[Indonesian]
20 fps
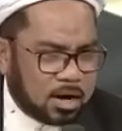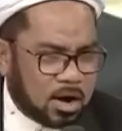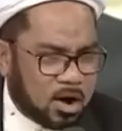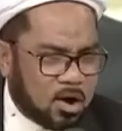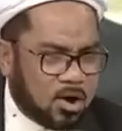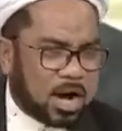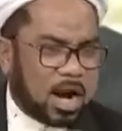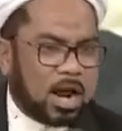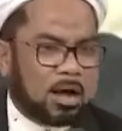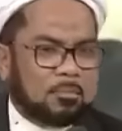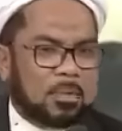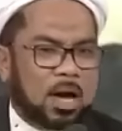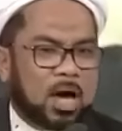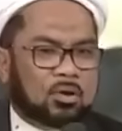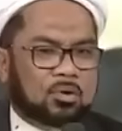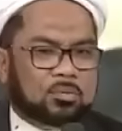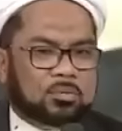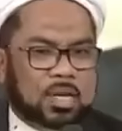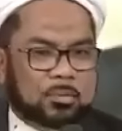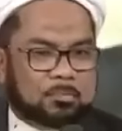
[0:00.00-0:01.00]
orang
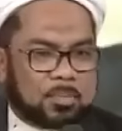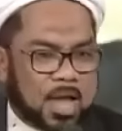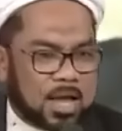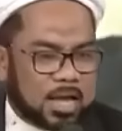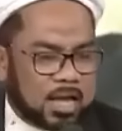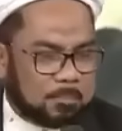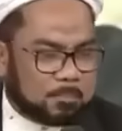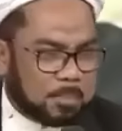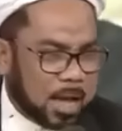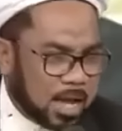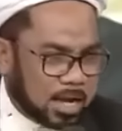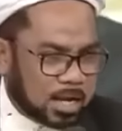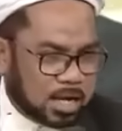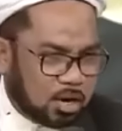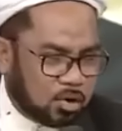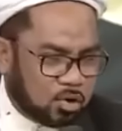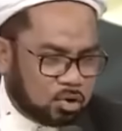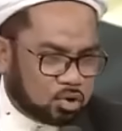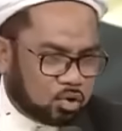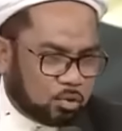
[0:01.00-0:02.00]
baru
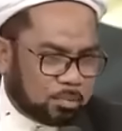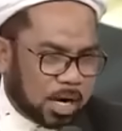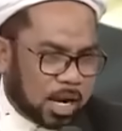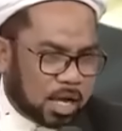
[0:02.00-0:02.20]
dipanggil-panggil untuk